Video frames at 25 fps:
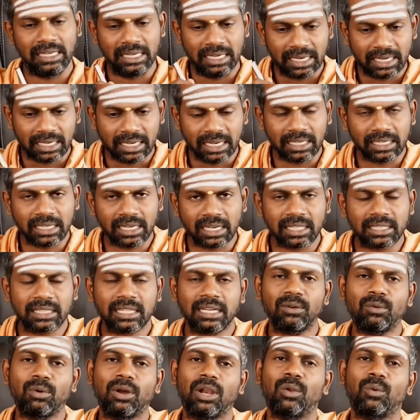
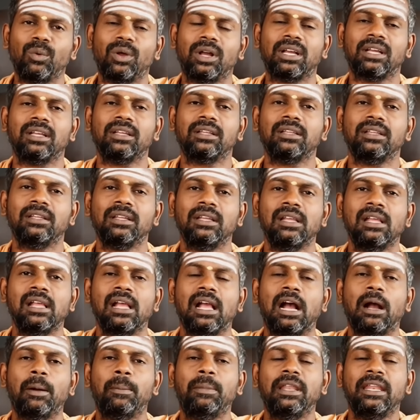நிகழ்கணத்தில் வாழ்வாங்க
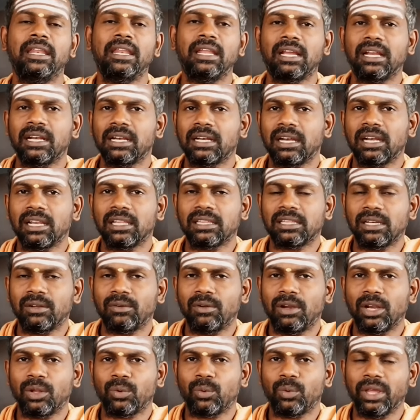அப்படி நிகழ்காலத்தில்
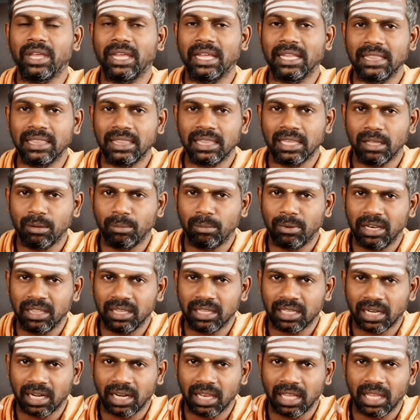வாழக்கூடிய எந்த
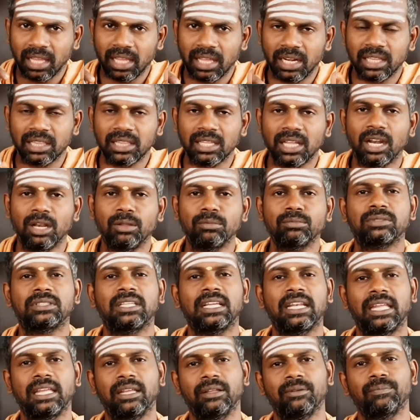மனிதர்களாக இருந்தாலும்
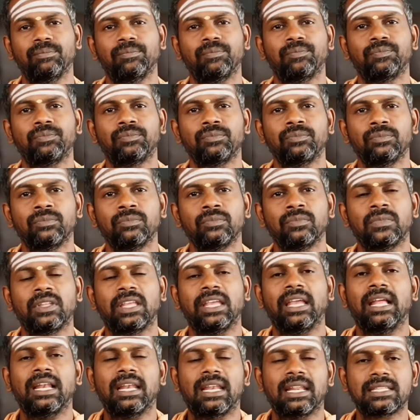சரி
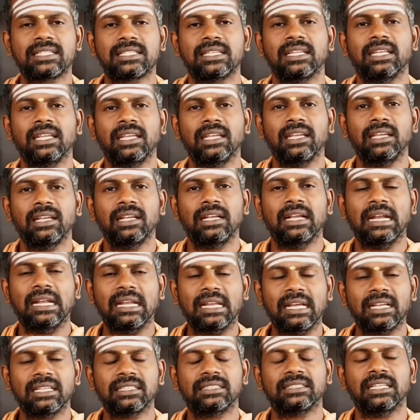ஏழரை சனி
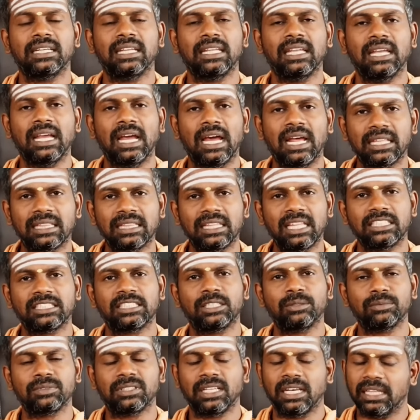கண்டகச்சனி
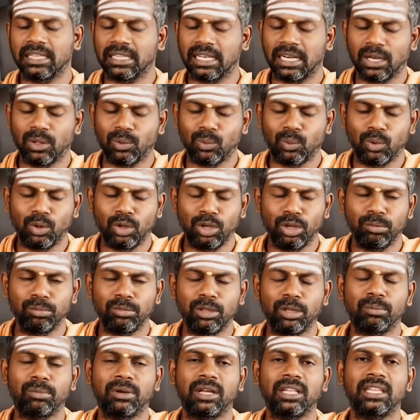அர்த்தாஷ்டம் சனி இதெல்லாம்
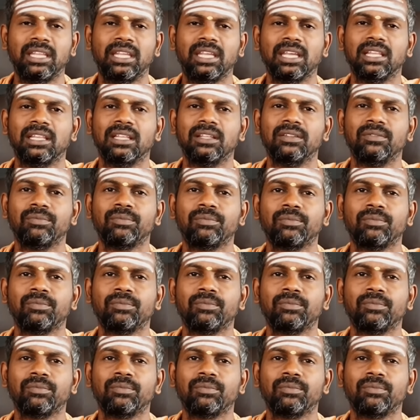ஒன்றுமே பாதிக்காது